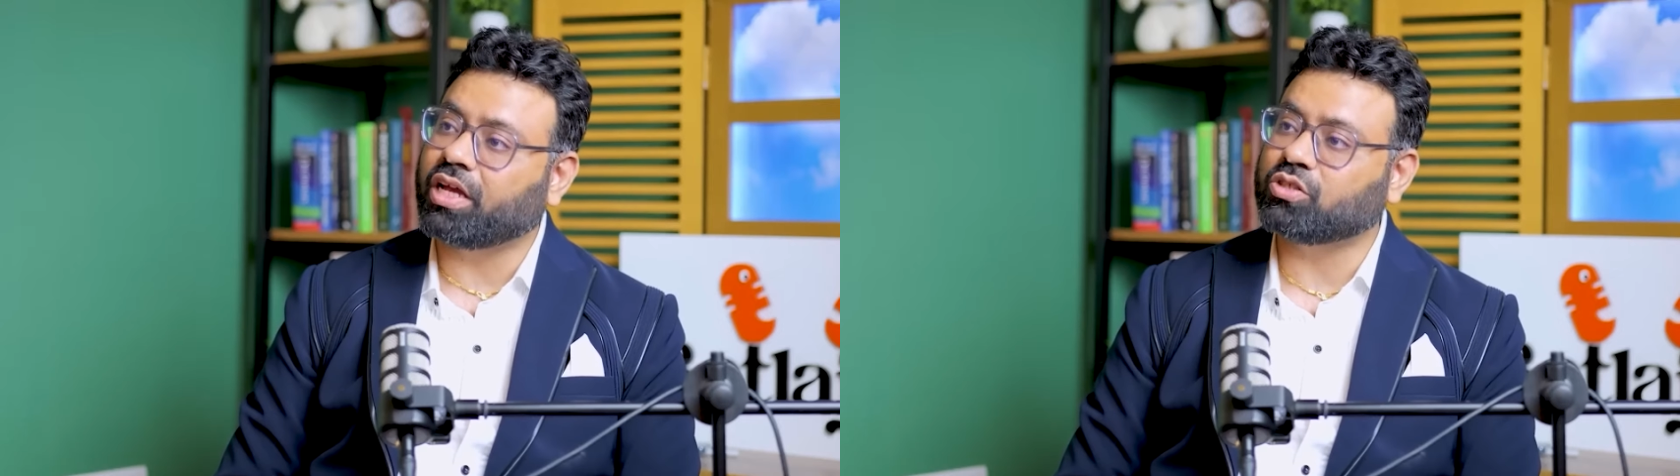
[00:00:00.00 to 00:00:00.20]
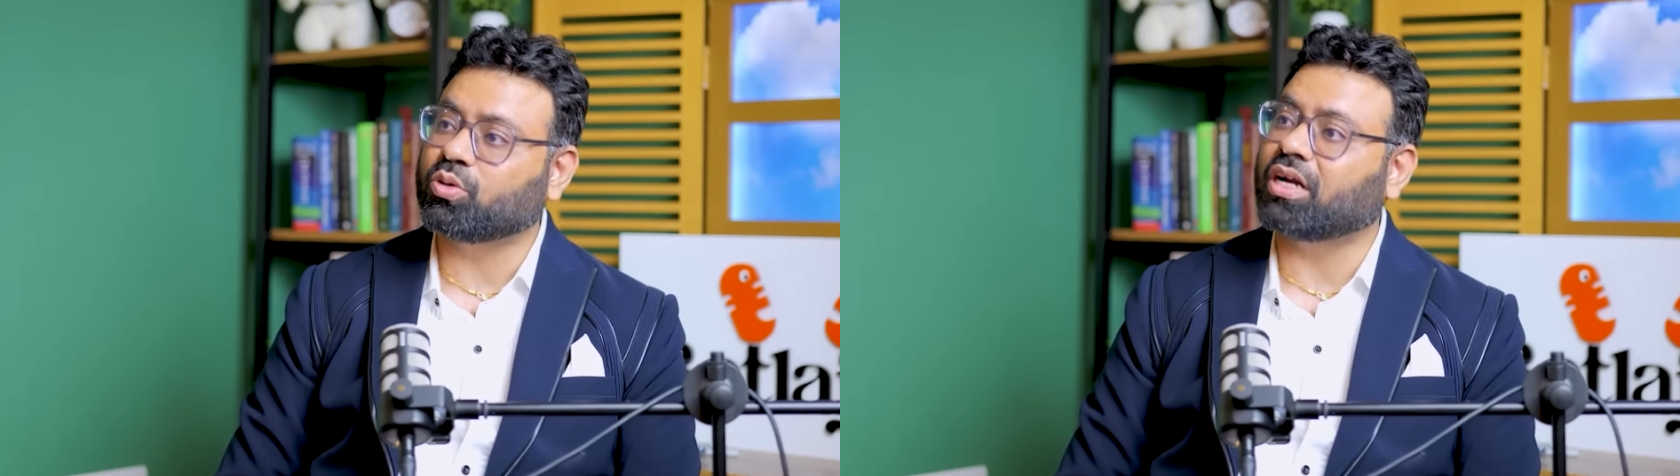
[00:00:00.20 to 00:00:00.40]

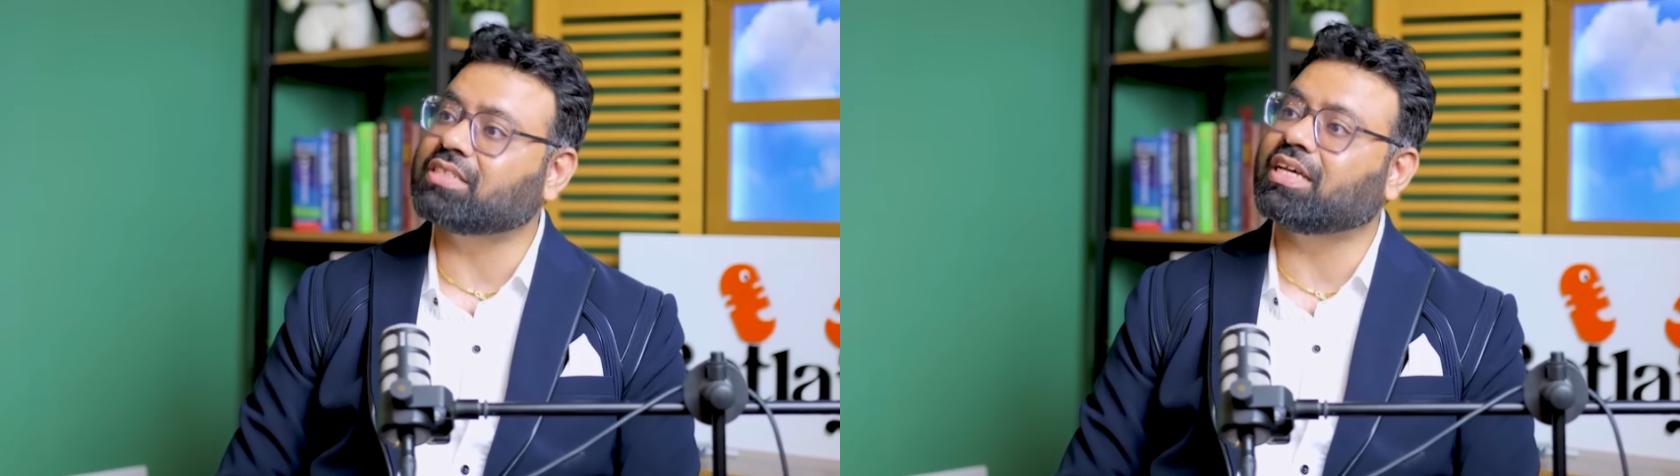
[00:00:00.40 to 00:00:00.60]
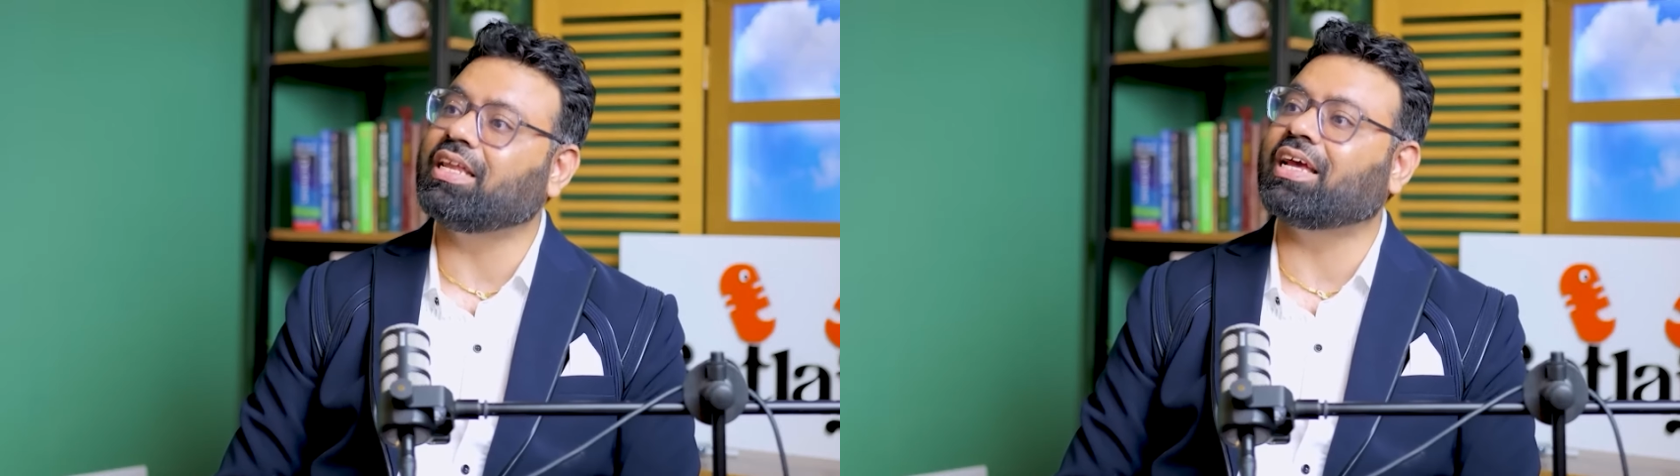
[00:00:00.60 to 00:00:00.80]
हैं जो घर
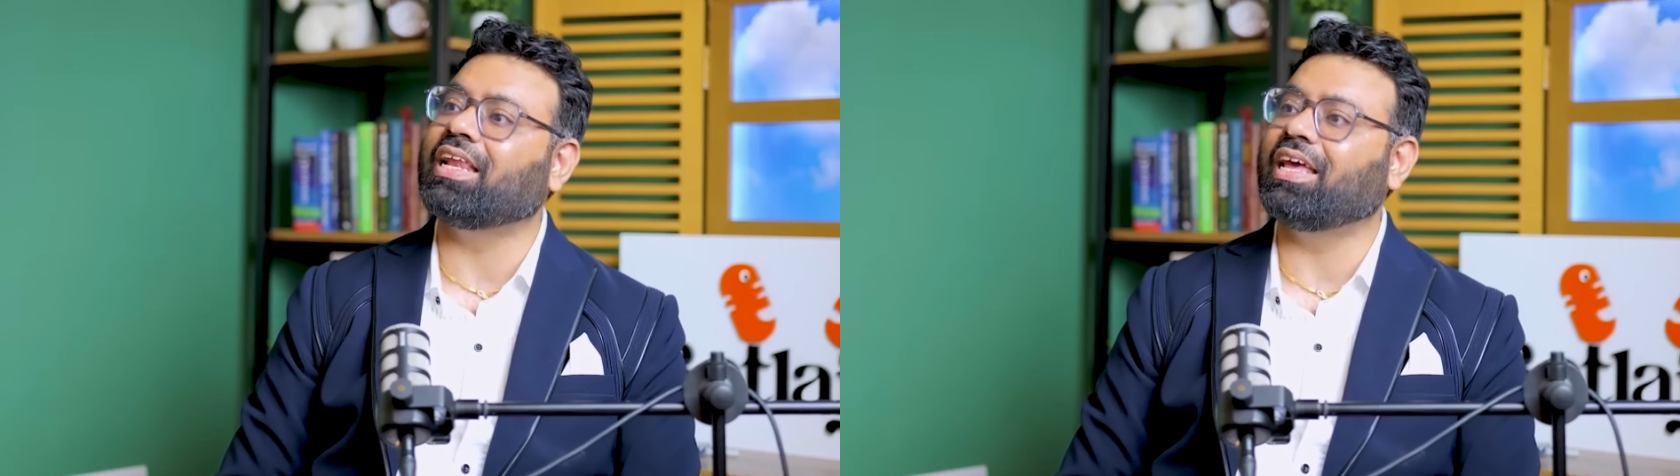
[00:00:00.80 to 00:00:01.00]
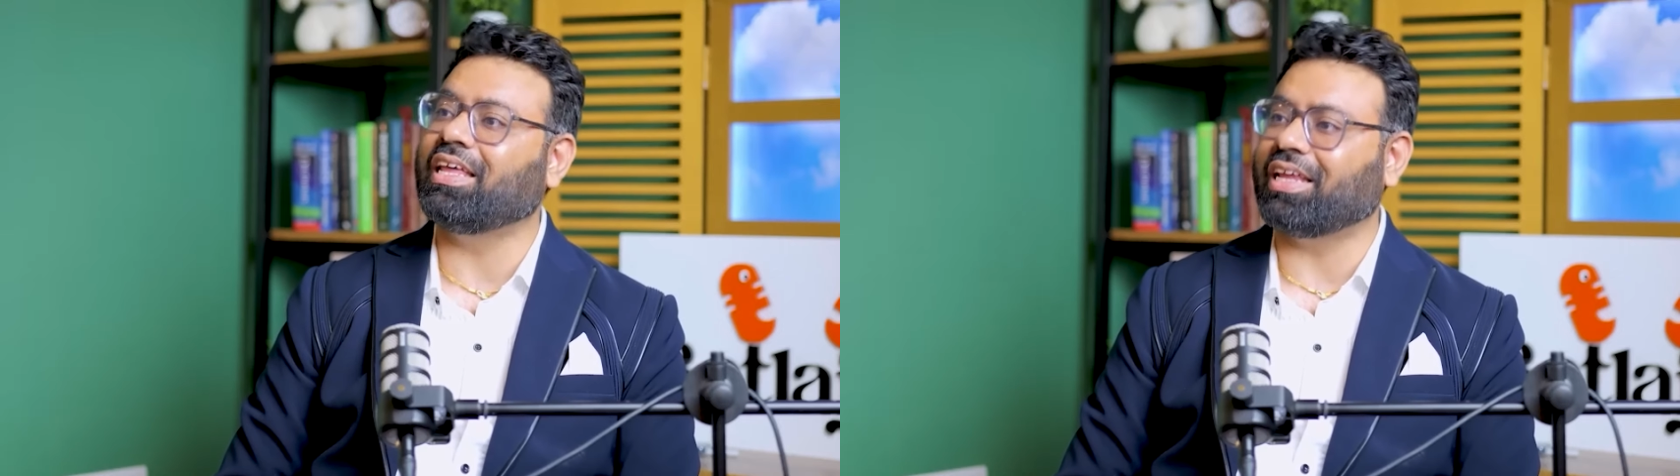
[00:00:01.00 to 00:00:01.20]
से
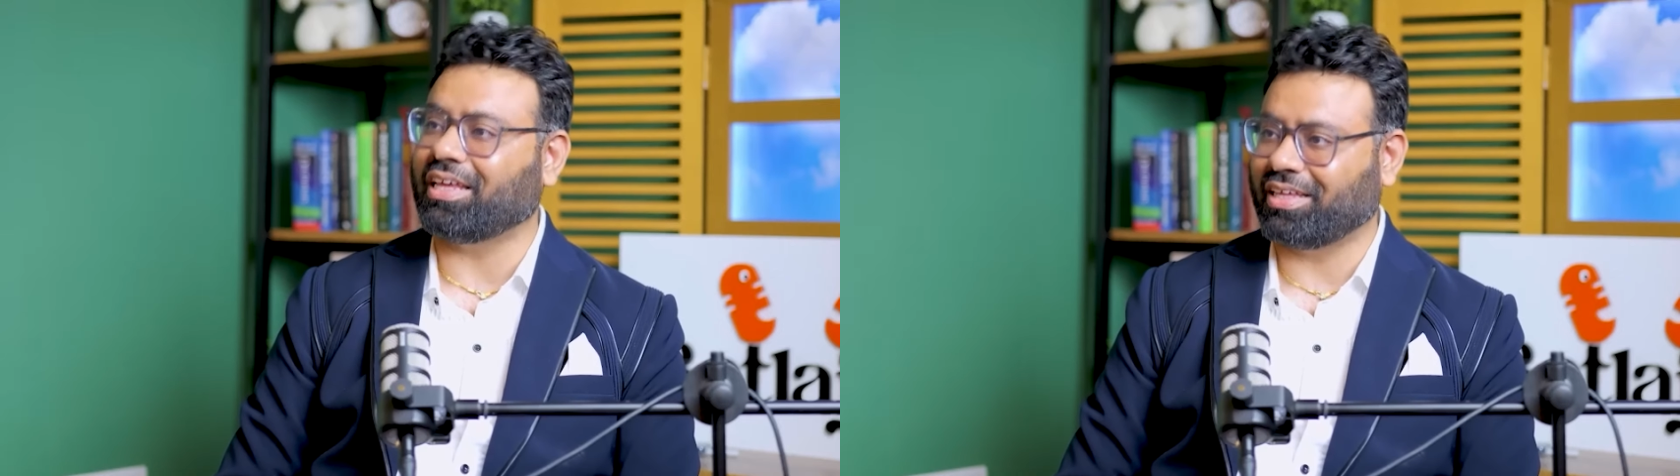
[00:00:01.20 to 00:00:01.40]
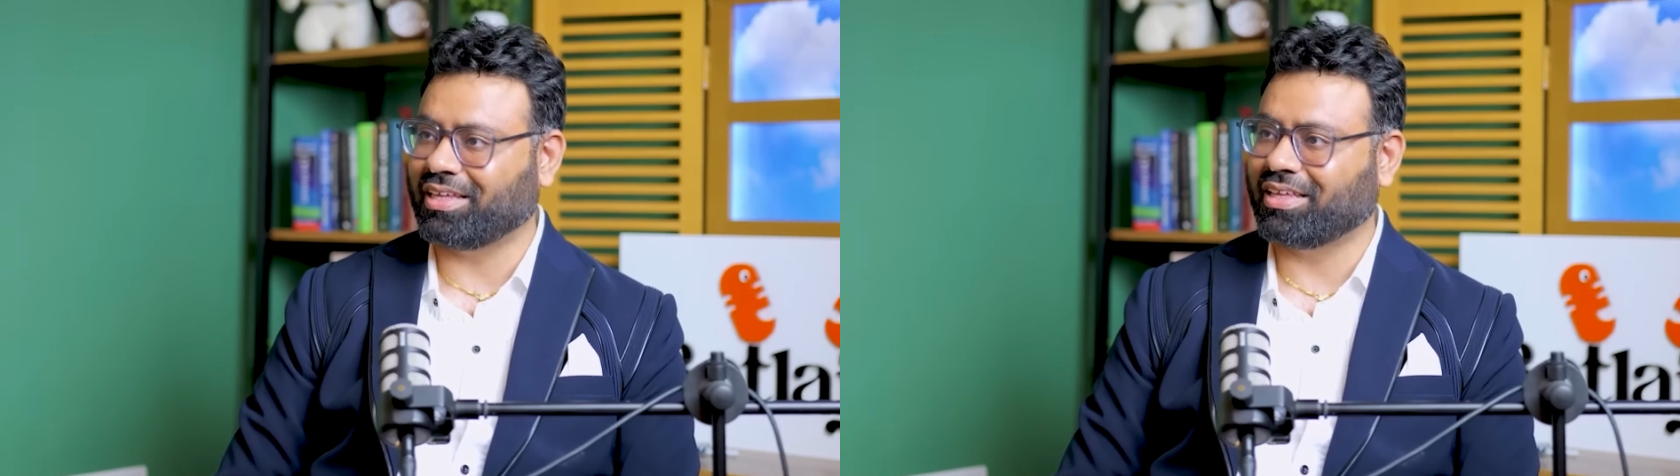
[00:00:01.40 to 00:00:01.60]
निकले ही नहीं